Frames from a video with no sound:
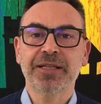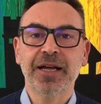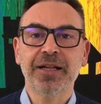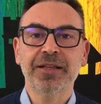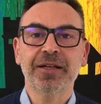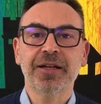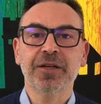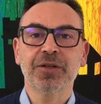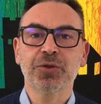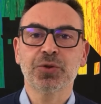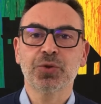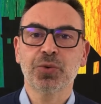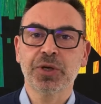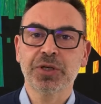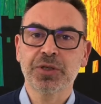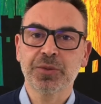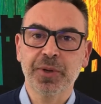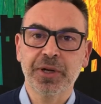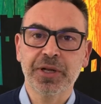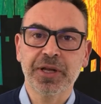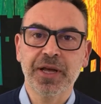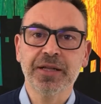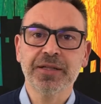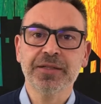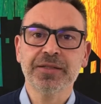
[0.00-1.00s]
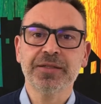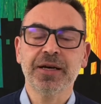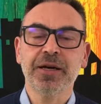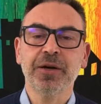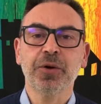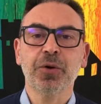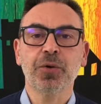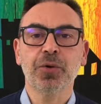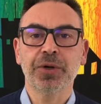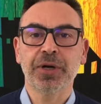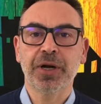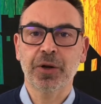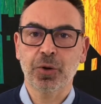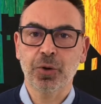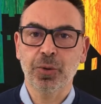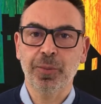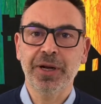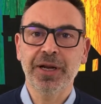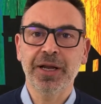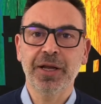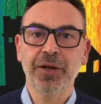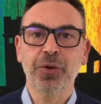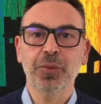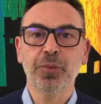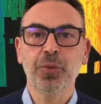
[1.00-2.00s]
stata la sua esperienza con
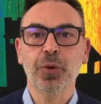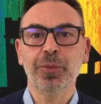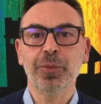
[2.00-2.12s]
Arcobaleno